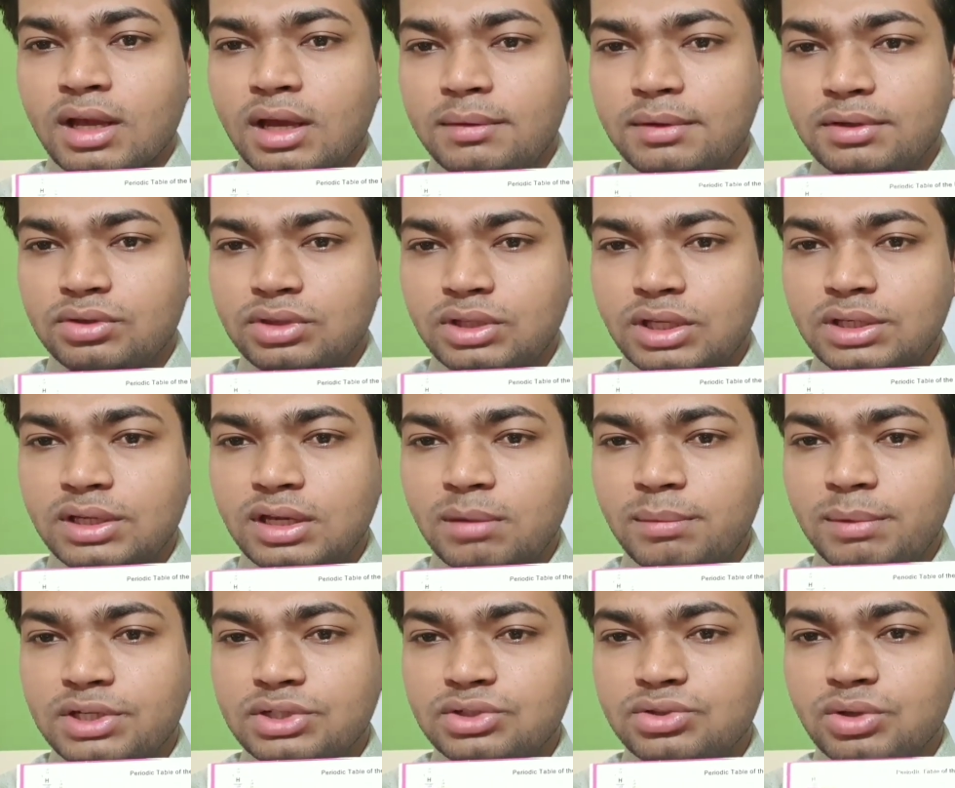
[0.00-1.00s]
अब ये तीन
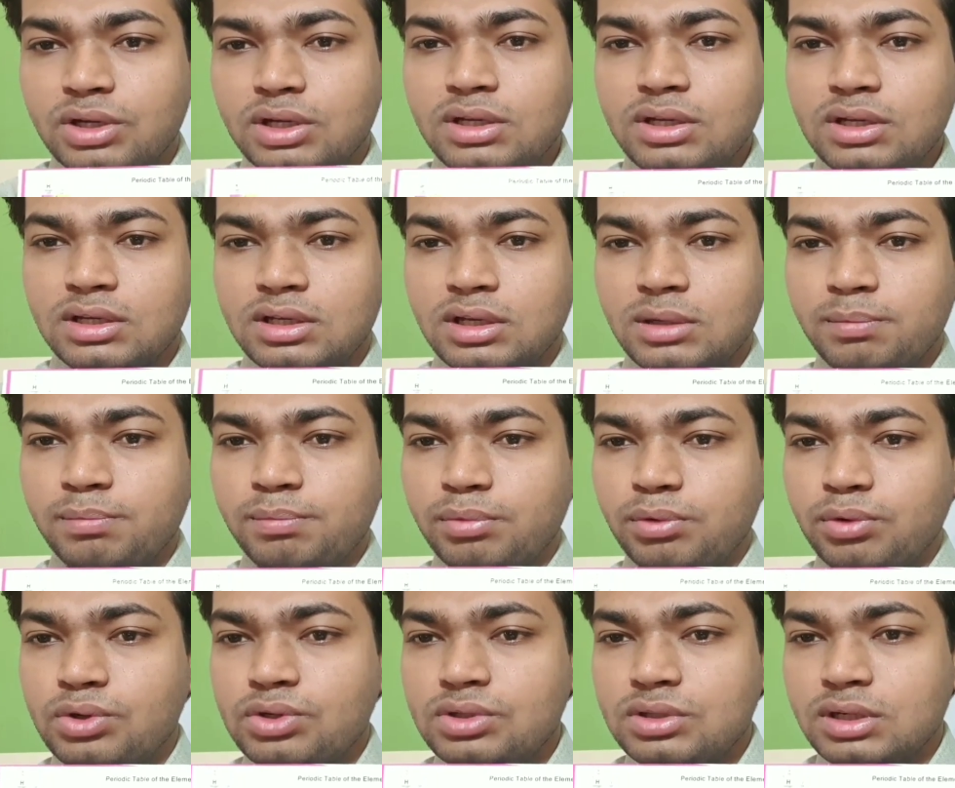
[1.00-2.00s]
एलिमेंट जो है ये
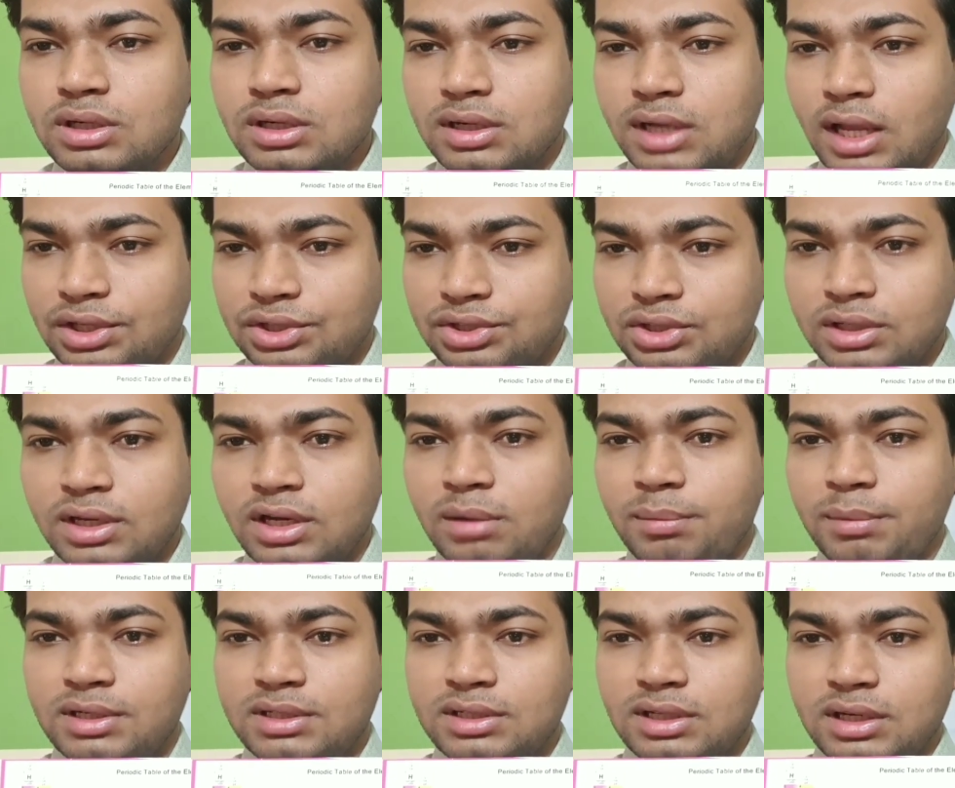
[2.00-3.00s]
पोस्ट ट्रांजिशन
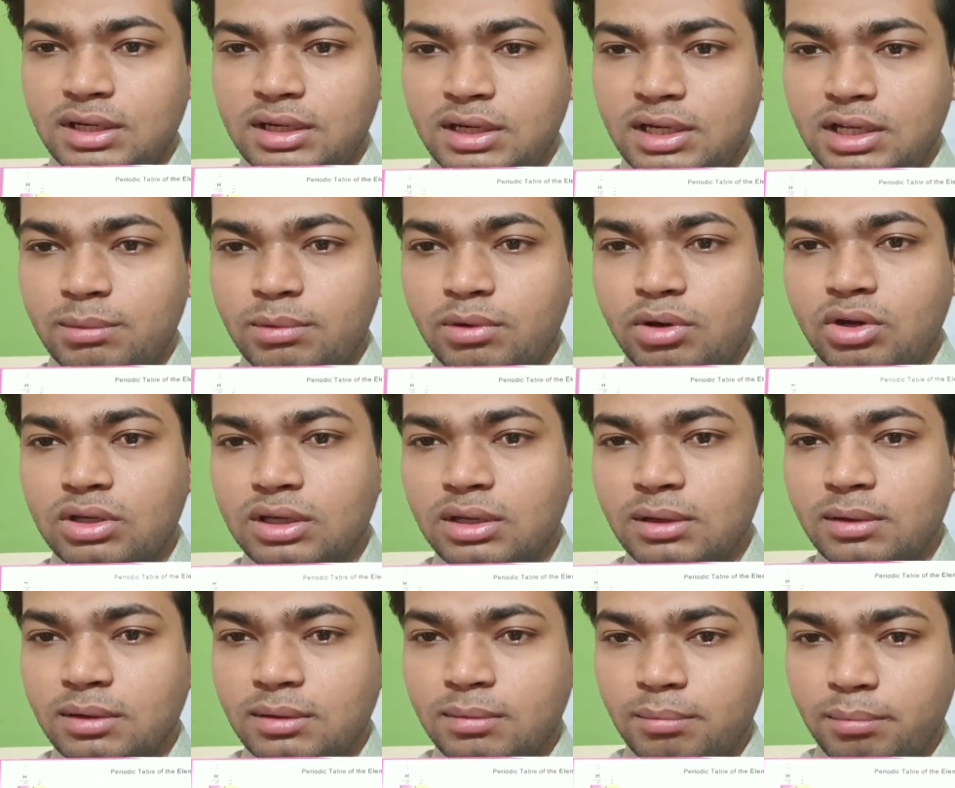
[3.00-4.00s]
एलिमेंट्स हैं डी ब्लॉक
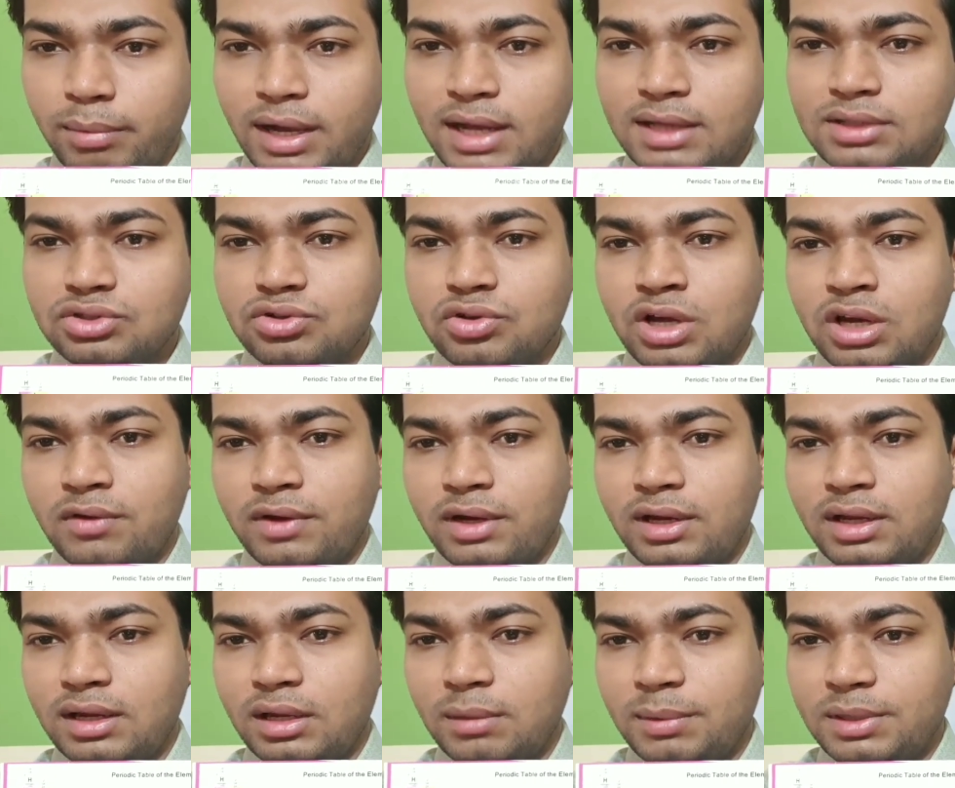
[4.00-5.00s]
के बाद जो आने
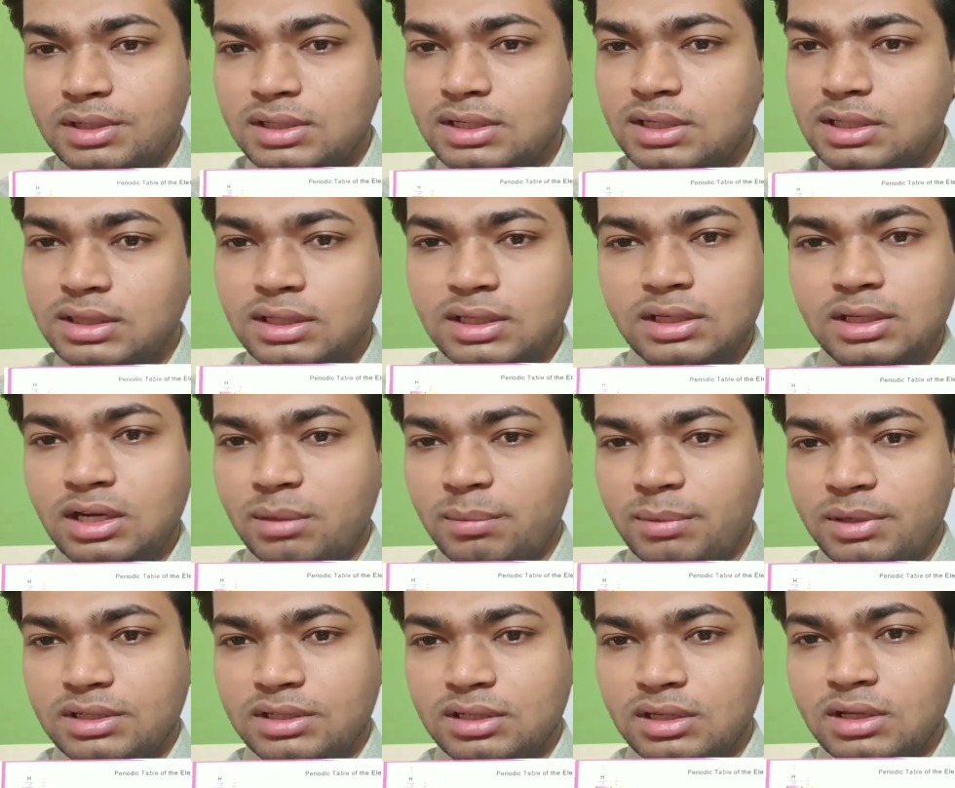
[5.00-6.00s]
वाले एलिमेंट्स हैं ये तीन
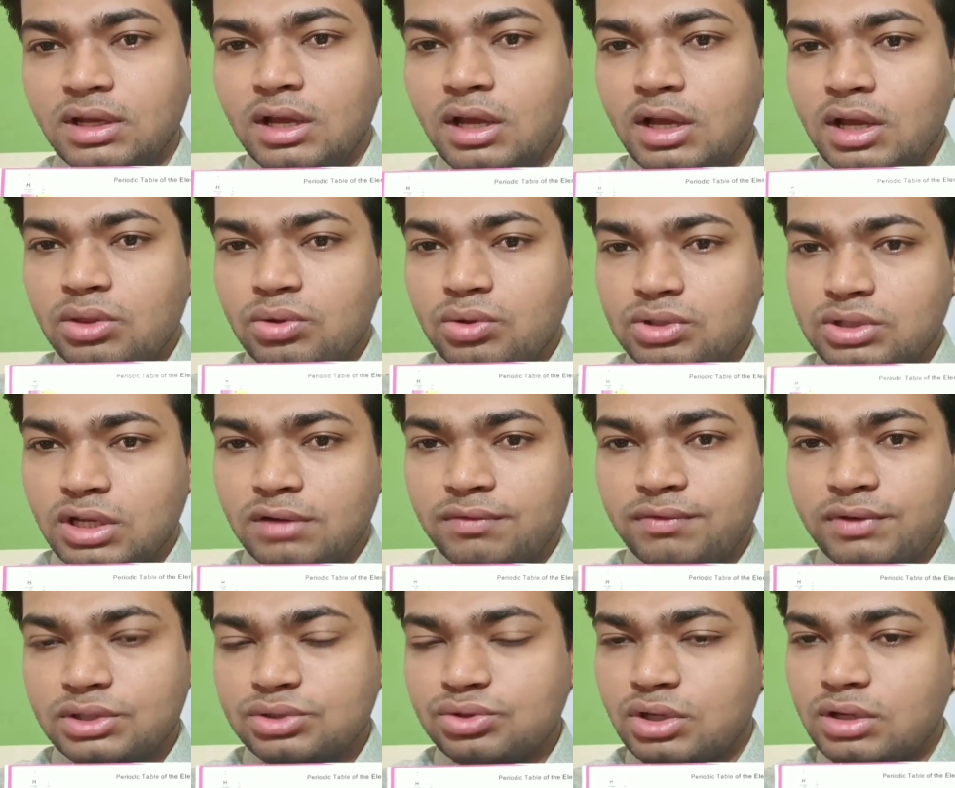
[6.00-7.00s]
एलिमेंट्स हैं तो
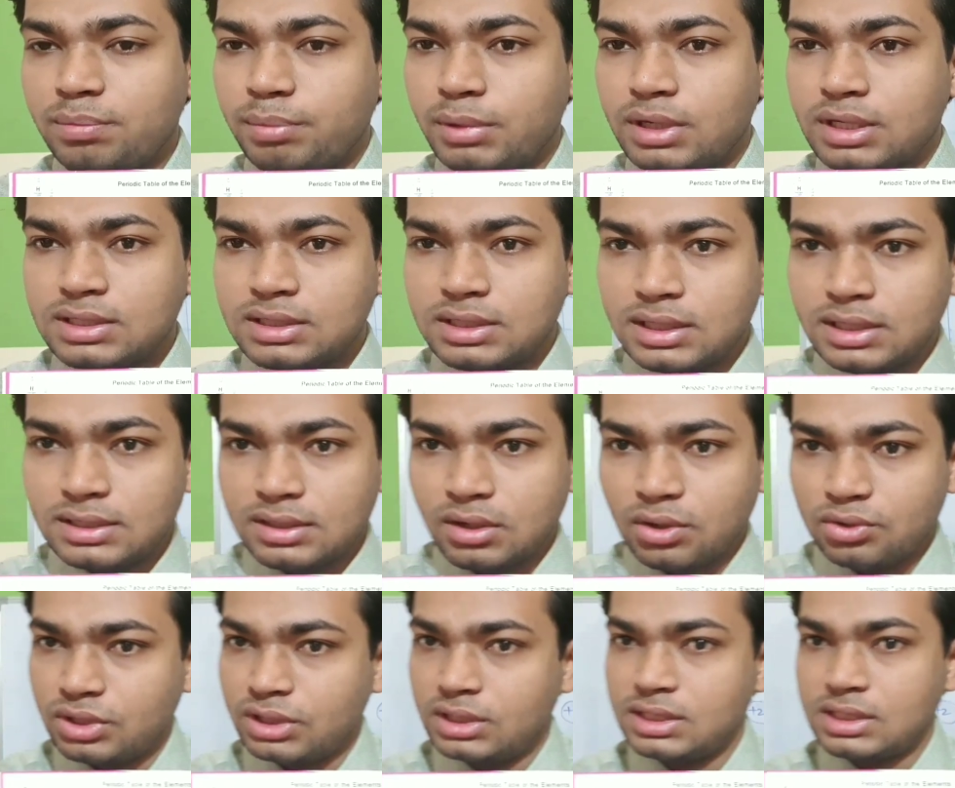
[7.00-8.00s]
सल्फर जो है प्लस सिक्स
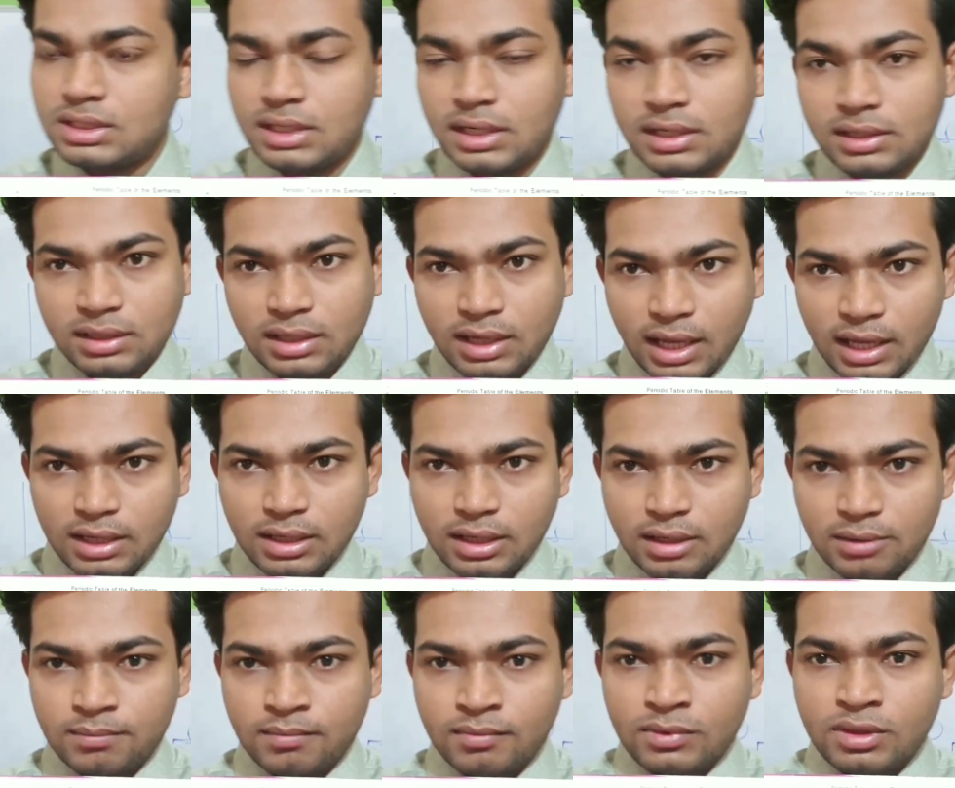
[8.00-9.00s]
ऑक्सीडेशन स्टेट दिखाएगा